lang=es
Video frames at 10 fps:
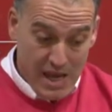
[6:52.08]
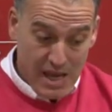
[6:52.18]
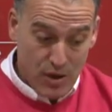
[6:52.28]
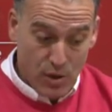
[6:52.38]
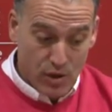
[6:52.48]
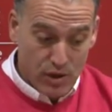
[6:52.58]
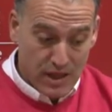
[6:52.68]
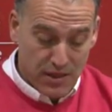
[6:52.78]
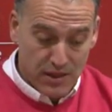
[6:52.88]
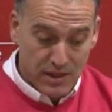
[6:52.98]
Y luego
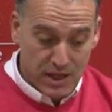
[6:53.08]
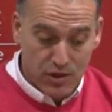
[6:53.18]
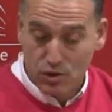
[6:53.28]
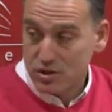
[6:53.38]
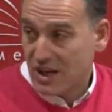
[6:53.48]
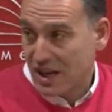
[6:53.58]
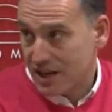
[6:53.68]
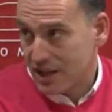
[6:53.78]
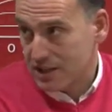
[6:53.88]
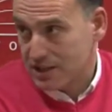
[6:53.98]
ya centrándonos en
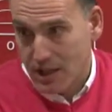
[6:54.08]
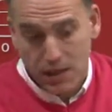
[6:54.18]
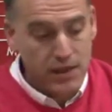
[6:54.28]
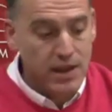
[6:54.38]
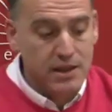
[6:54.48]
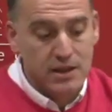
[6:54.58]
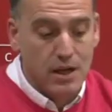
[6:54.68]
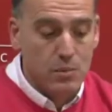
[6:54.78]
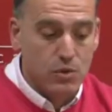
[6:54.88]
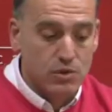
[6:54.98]
larga distancia,
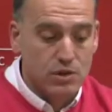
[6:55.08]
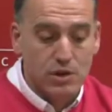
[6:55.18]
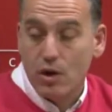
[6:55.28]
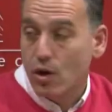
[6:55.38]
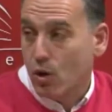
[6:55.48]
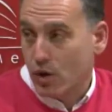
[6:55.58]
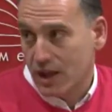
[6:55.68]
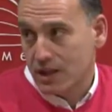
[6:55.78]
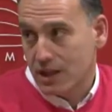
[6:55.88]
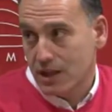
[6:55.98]
tenemos
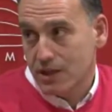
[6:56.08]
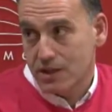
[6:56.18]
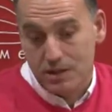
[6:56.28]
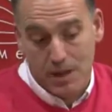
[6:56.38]
Oriente,